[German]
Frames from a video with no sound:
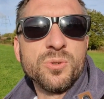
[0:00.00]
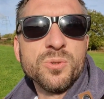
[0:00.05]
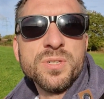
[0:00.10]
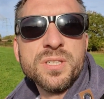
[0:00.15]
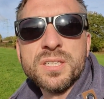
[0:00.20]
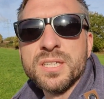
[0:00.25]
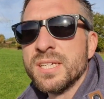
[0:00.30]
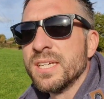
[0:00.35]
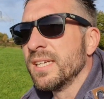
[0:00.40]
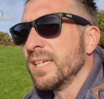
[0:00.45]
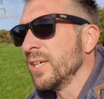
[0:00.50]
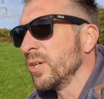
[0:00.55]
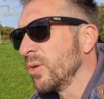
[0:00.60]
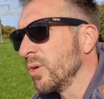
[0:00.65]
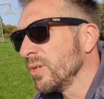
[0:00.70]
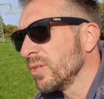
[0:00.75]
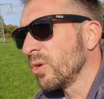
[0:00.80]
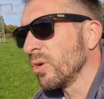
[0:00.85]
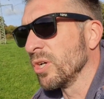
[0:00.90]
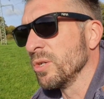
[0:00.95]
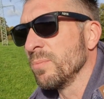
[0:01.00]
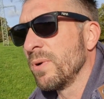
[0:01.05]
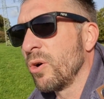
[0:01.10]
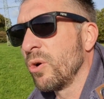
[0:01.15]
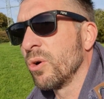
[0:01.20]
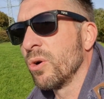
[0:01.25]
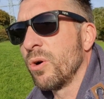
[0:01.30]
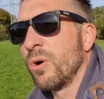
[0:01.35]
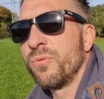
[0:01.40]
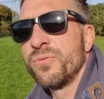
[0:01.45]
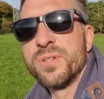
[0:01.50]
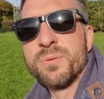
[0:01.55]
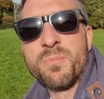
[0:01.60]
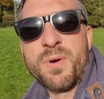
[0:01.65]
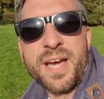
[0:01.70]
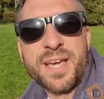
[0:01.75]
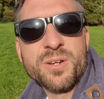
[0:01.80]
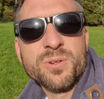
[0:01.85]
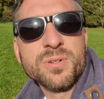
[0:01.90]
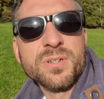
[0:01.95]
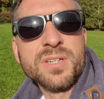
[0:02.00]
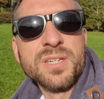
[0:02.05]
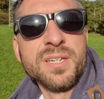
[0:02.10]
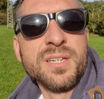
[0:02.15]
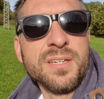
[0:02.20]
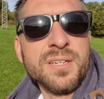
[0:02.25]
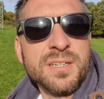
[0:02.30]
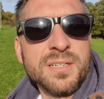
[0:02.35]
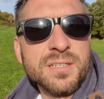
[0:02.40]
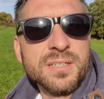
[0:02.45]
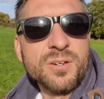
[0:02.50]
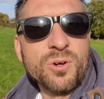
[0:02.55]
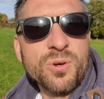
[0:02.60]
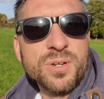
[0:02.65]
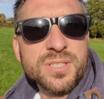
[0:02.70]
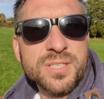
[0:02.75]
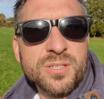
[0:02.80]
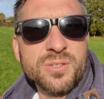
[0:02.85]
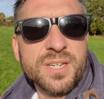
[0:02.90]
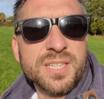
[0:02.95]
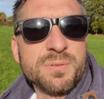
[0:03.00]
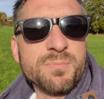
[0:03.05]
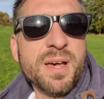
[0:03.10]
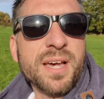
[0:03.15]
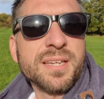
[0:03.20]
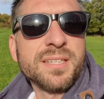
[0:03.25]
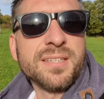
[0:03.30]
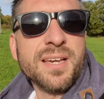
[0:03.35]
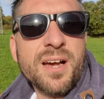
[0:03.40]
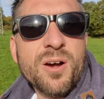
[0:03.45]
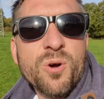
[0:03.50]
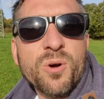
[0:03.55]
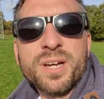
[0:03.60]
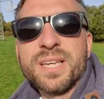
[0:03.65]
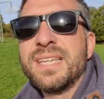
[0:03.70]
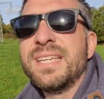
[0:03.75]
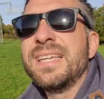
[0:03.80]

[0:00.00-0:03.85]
Und ihr könnt auch immer eure offene Meinung äh, äußern. Das mache ich ja auch.